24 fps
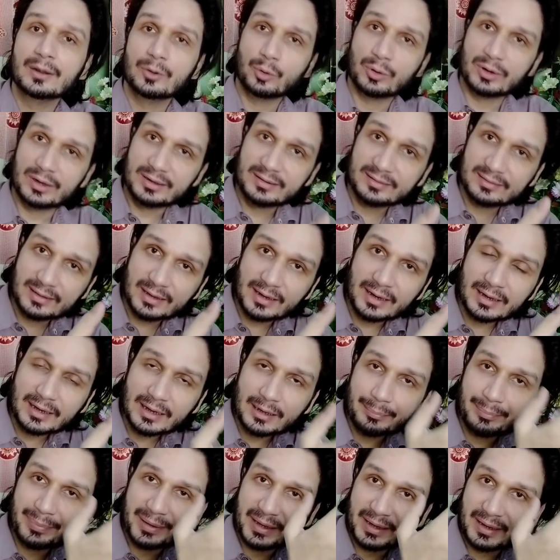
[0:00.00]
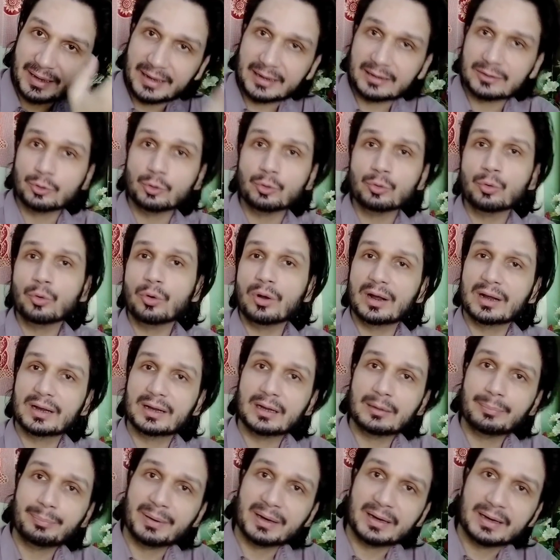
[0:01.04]
और इस तरह के बेगैरतों को
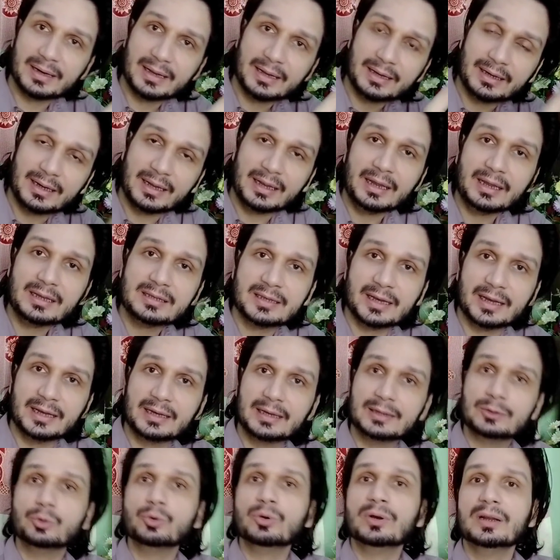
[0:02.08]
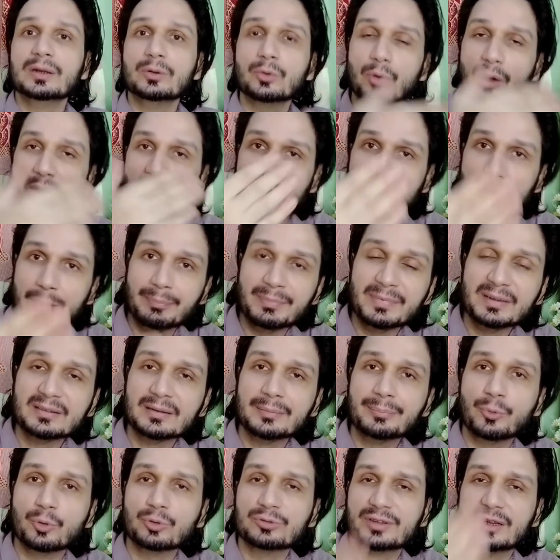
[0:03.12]
अगर पकड़ा नहीं जाएगा तो कल को आप में
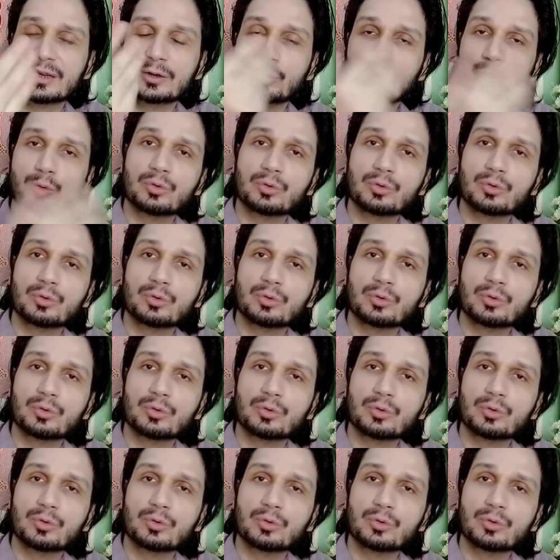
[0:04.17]
से बहुत सारे